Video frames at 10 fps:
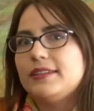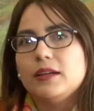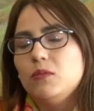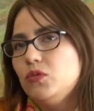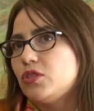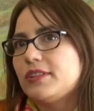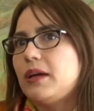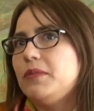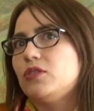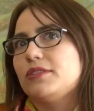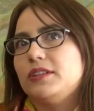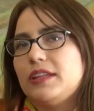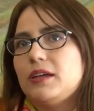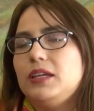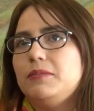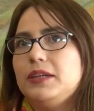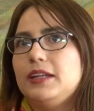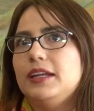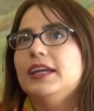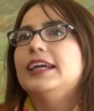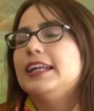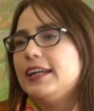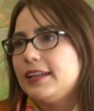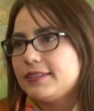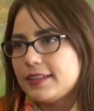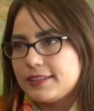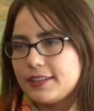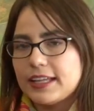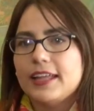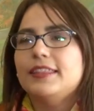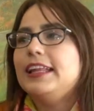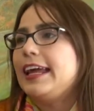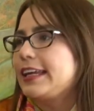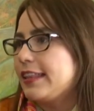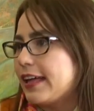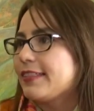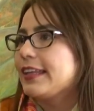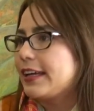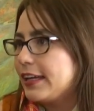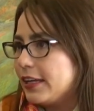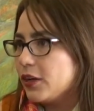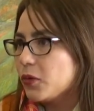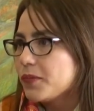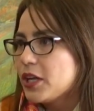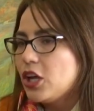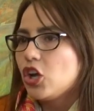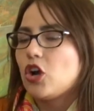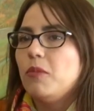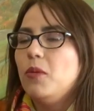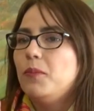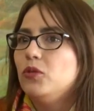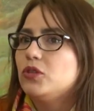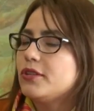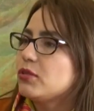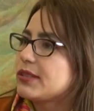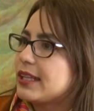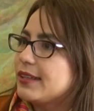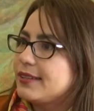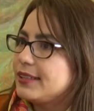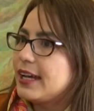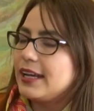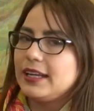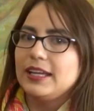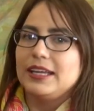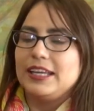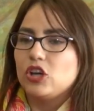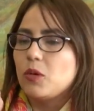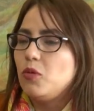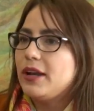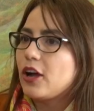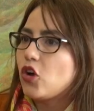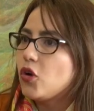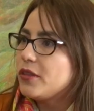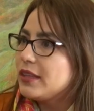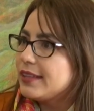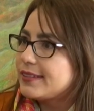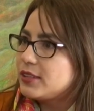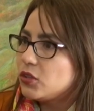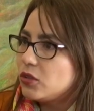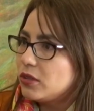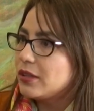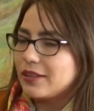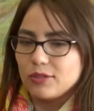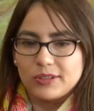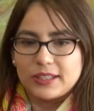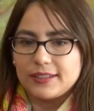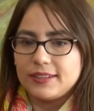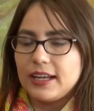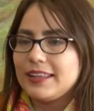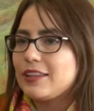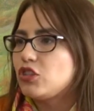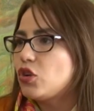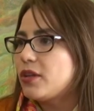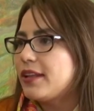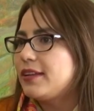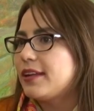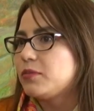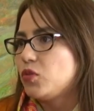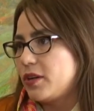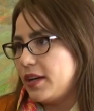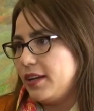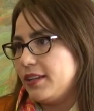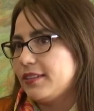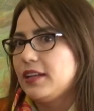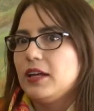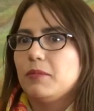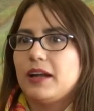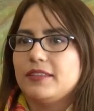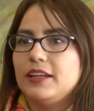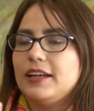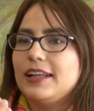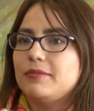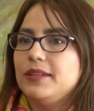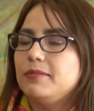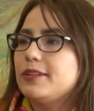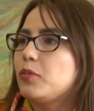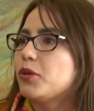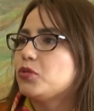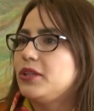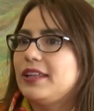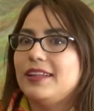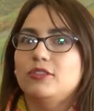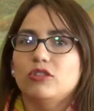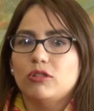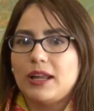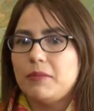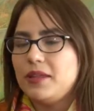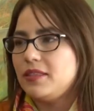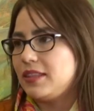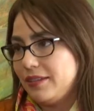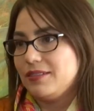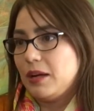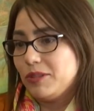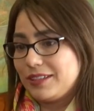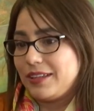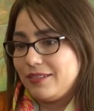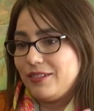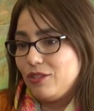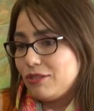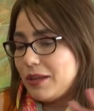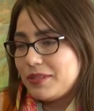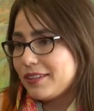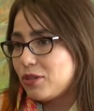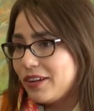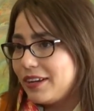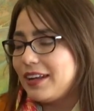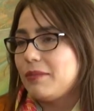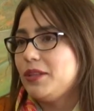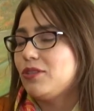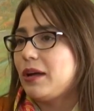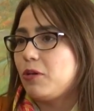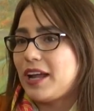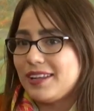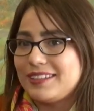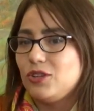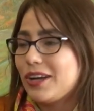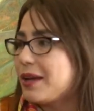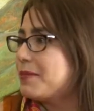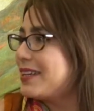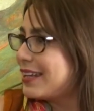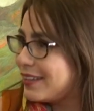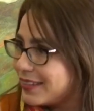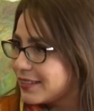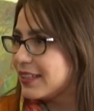en muchos ámbitos y de ahí viene la necesidad de la equidad de género como un punto sustancial y como una condición sustancial de todas las mujeres para tener las mismas oportunidades, no solamente, digamos, que no solamente son en el ámbito laboral, sino que vienen desde